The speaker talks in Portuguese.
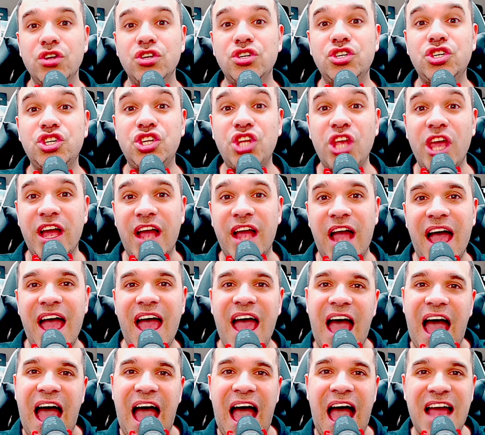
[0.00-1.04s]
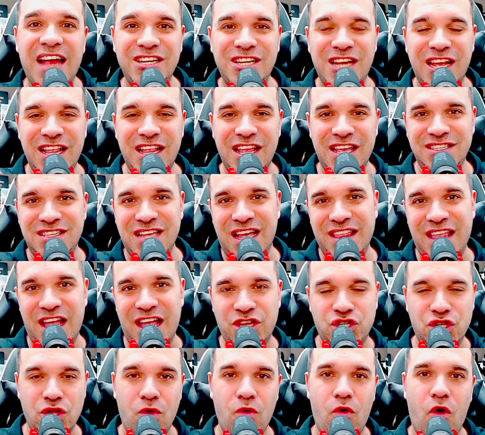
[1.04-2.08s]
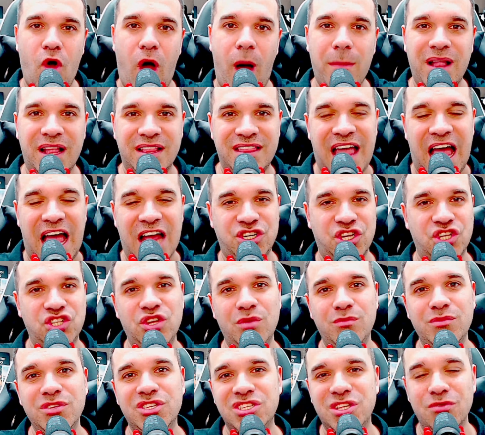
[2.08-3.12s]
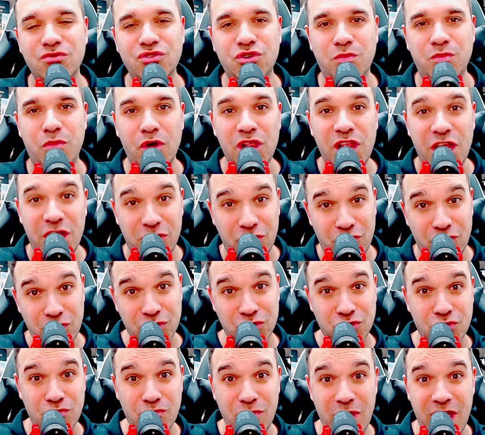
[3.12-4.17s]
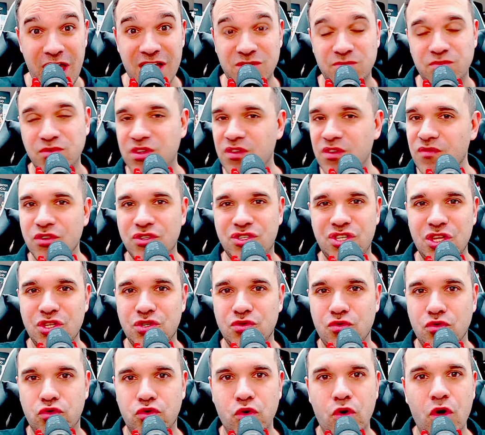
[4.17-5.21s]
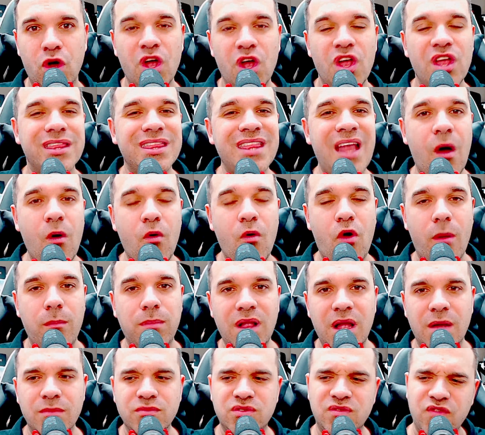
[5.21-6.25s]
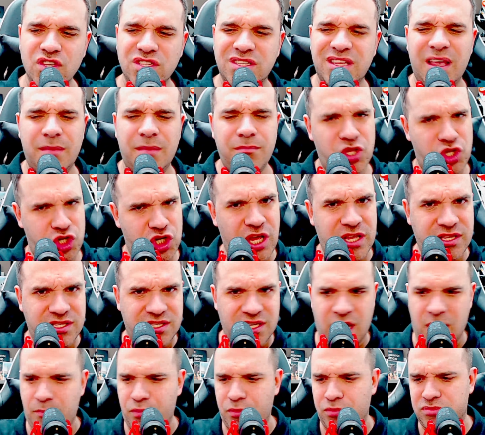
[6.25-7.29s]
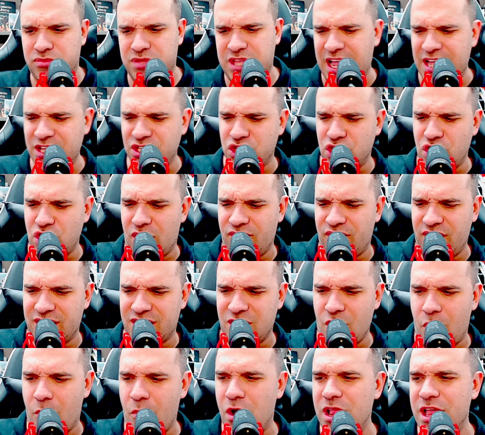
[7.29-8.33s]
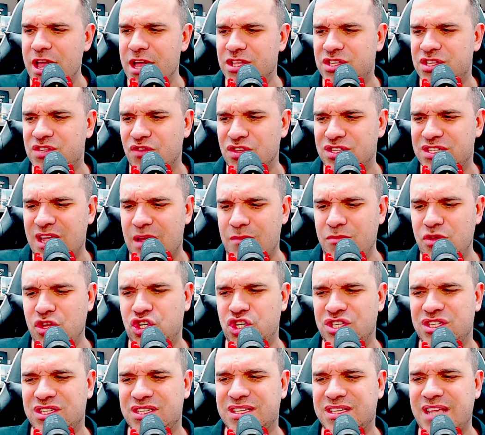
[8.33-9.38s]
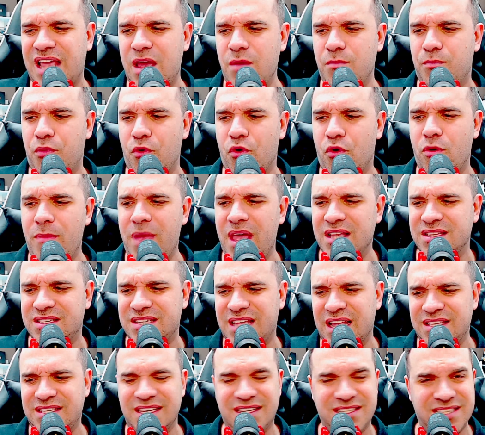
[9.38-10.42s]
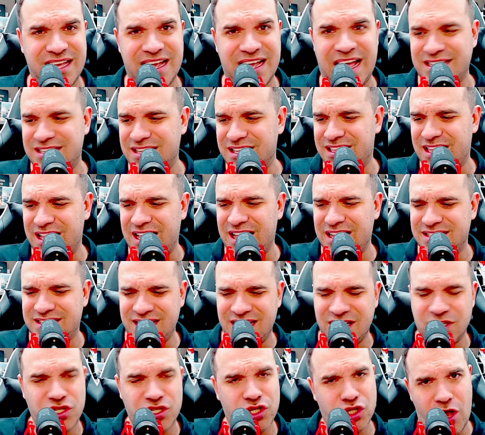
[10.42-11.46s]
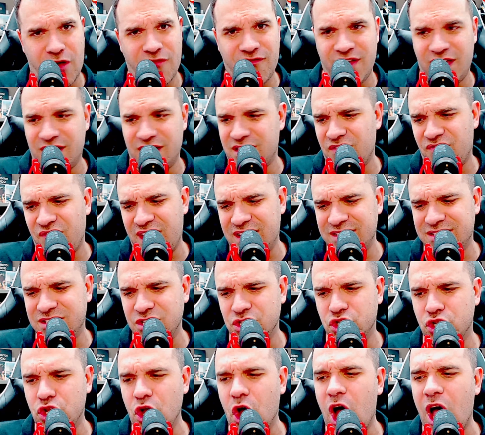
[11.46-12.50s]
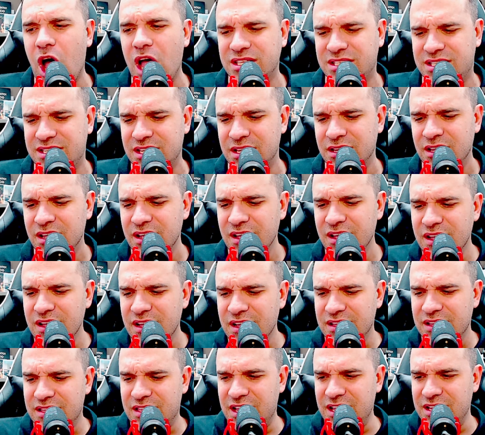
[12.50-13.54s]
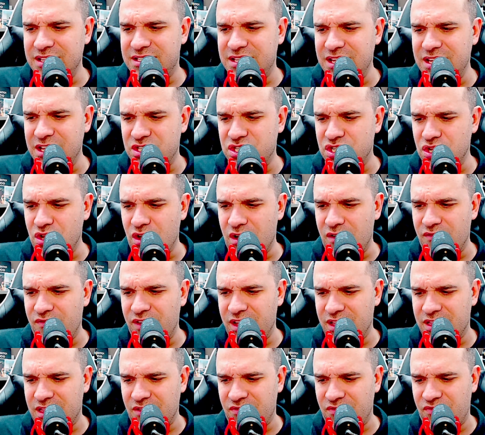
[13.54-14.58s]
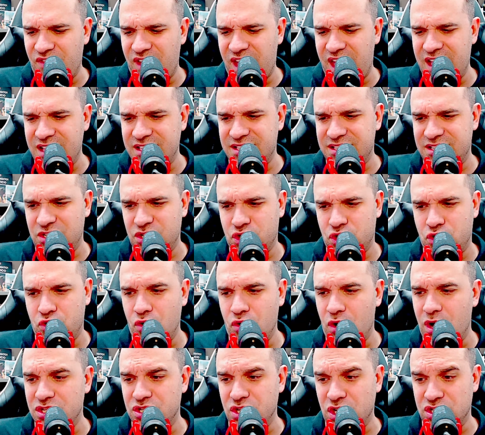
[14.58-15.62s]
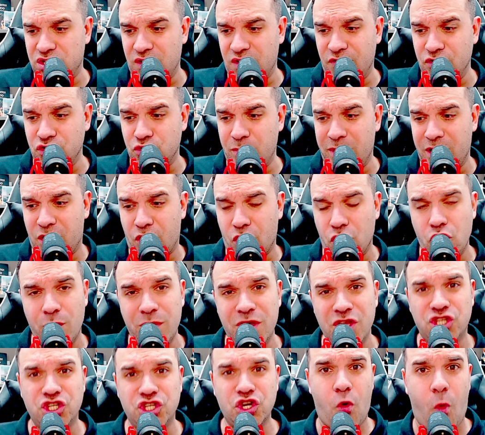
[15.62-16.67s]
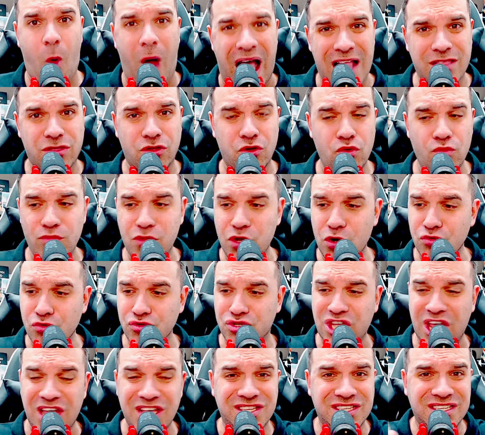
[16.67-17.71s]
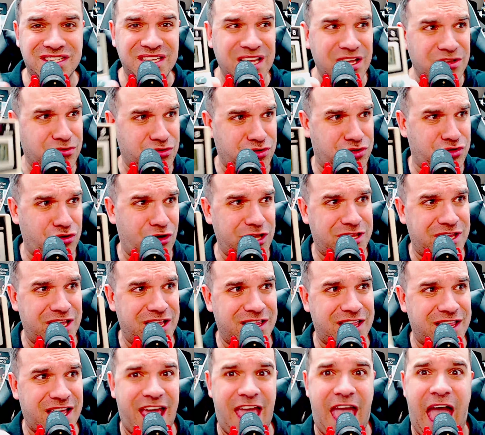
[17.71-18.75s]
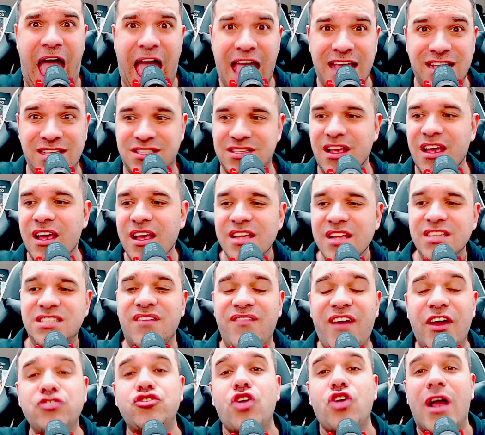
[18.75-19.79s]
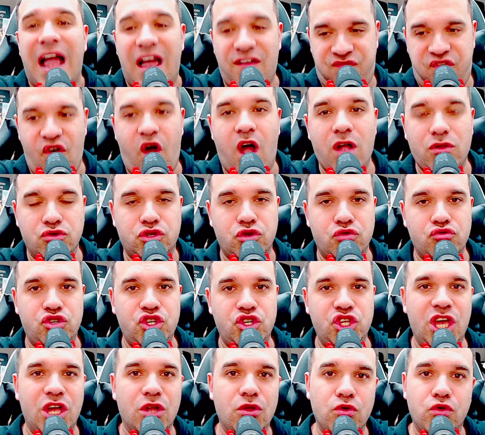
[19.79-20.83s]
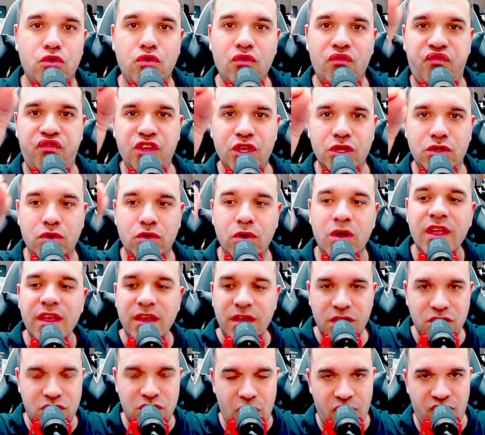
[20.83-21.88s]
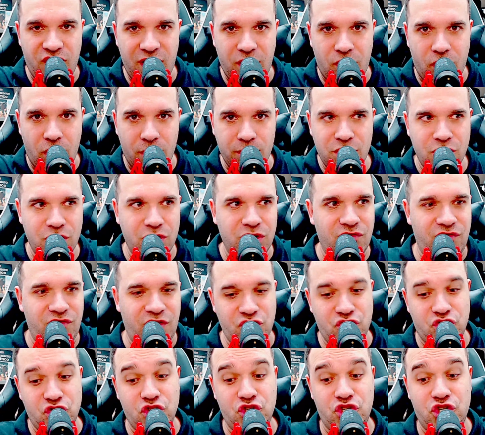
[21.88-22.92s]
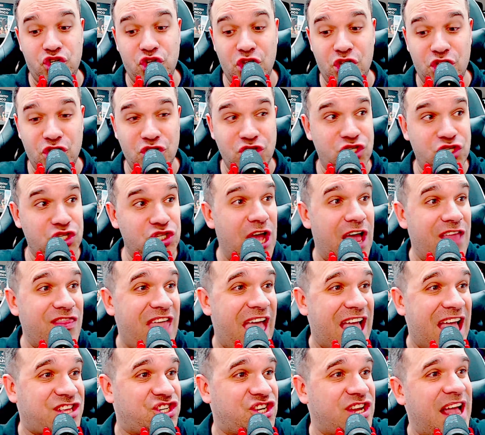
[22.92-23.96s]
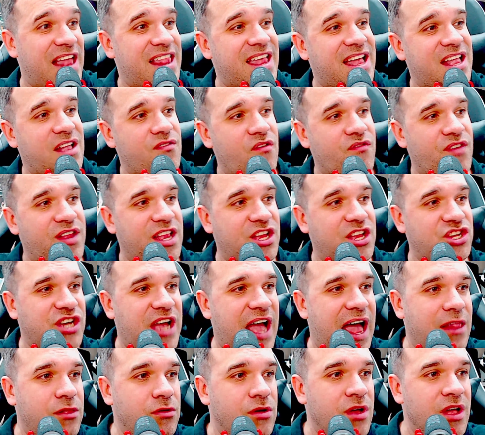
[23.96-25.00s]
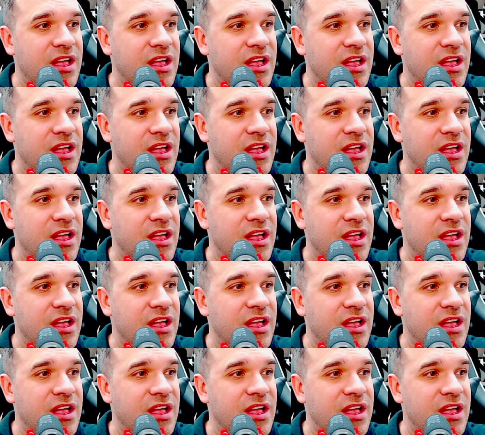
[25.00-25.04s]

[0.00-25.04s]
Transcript: Chega! A Net não cobra taxa de emissão de boleto, isso mesmo que você escutou. Não cobramos. Se você emitir, exemplo, R$3,90 é o boleto. Se você emitir 100 por mês, quer dizer que você gasta 390 vezes 12 390 vezes 12, nós estamos de uma economia de 4.680 reais. Você vai jogar fora o seu dinheiro? Duvido. Então vem comigo e vem de Gerencianete. Galera, vamos falar de Galo.